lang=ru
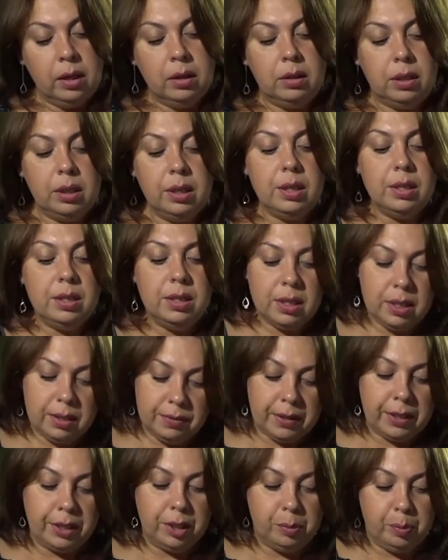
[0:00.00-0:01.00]
«Ты иди, —
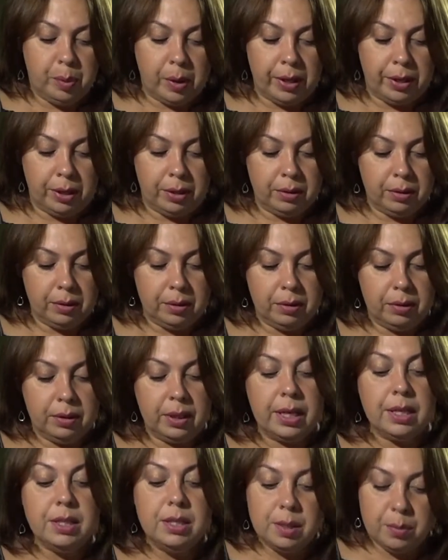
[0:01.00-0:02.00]
говорит барин, —
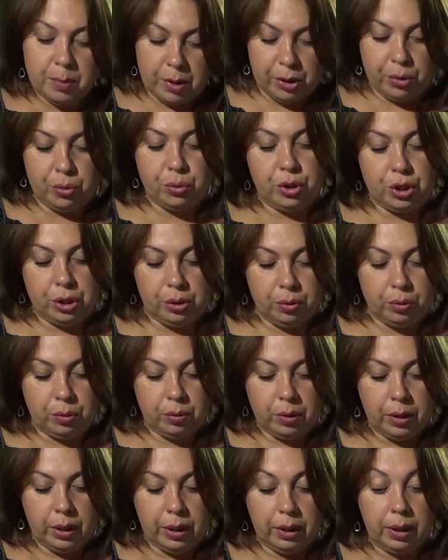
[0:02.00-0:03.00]
найди мою жену.
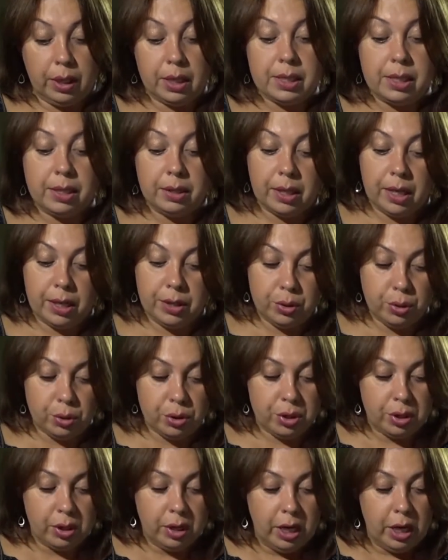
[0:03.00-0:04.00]
Если
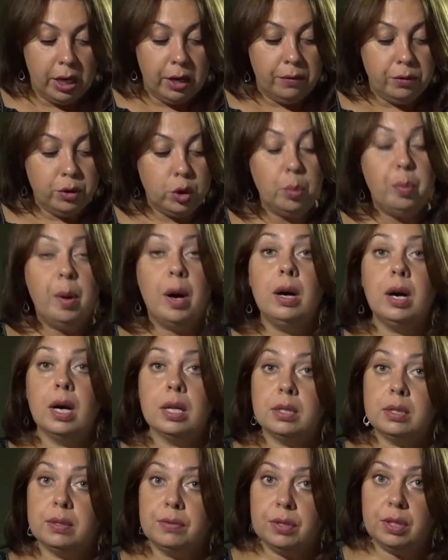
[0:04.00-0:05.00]
найдешь, все
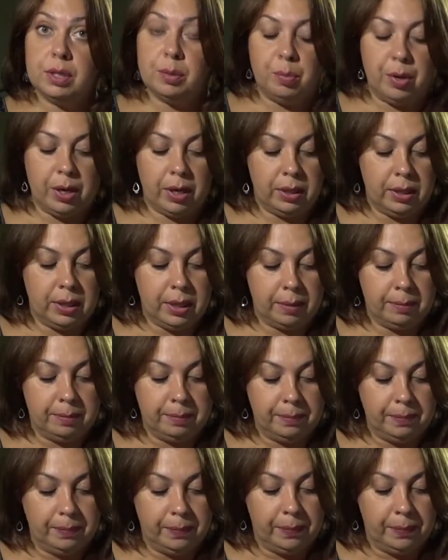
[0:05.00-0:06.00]
богатство тебе отдам».